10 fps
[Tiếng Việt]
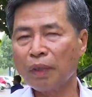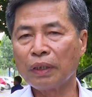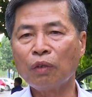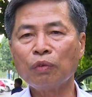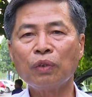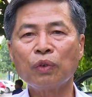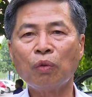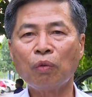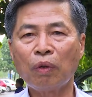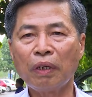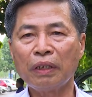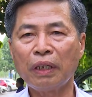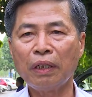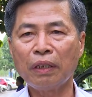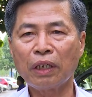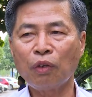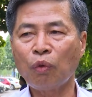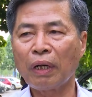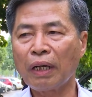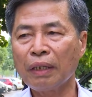đời sống tiêu dùng của người dân Thanh
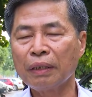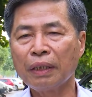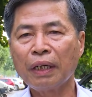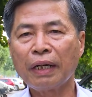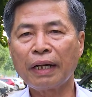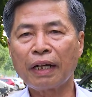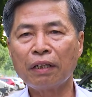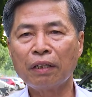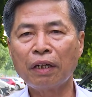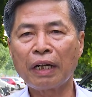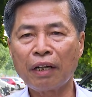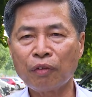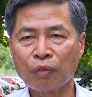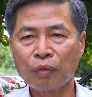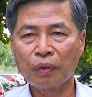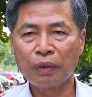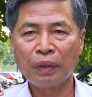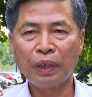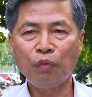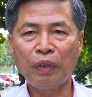Hóa ngày càng được nâng cao
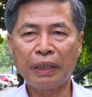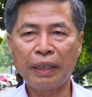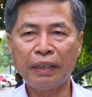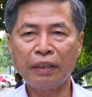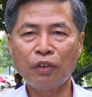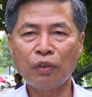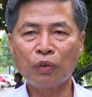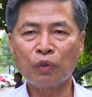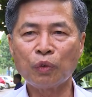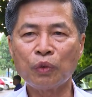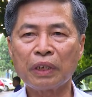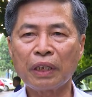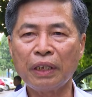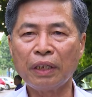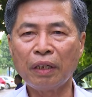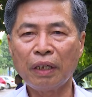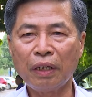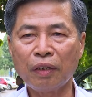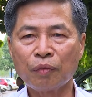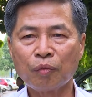chính vì thế chúng tôi xác định
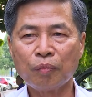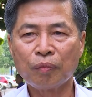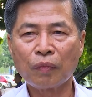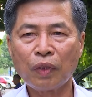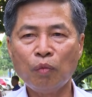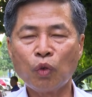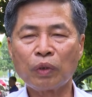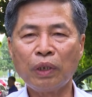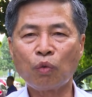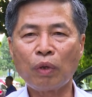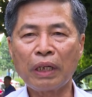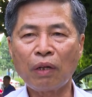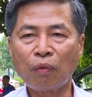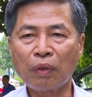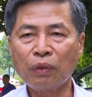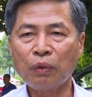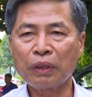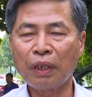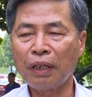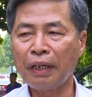là cái mục tiêu quan trọng của cái hội
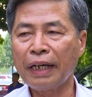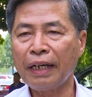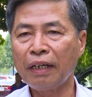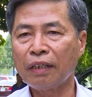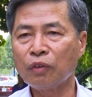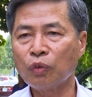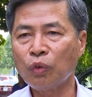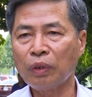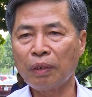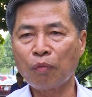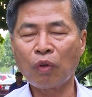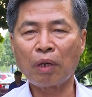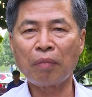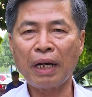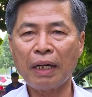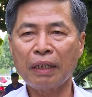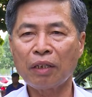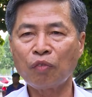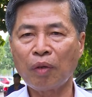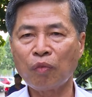trợ lần này là chúng tôi nhằm quảng bá cái
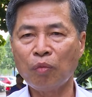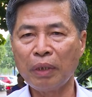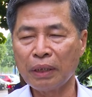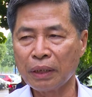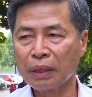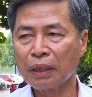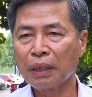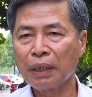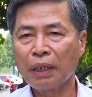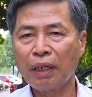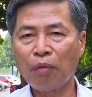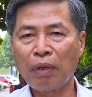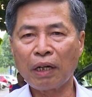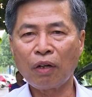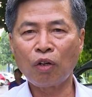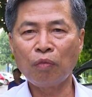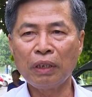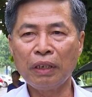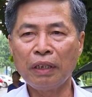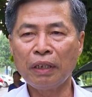sản phẩm của mình để bà con
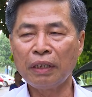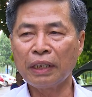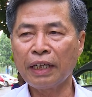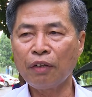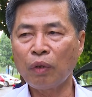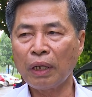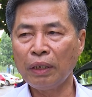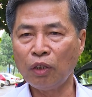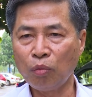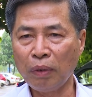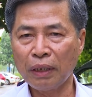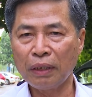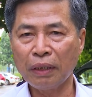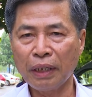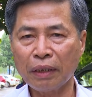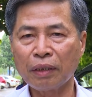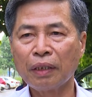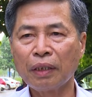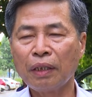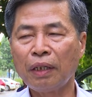và nhân dân tỉnh Thanh Hóa hiểu biết trước hết
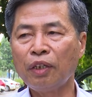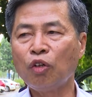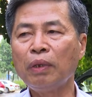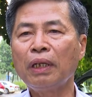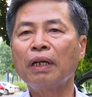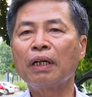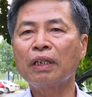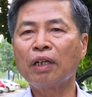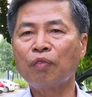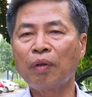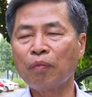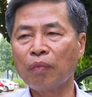và hiểu biết được cái sản phẩm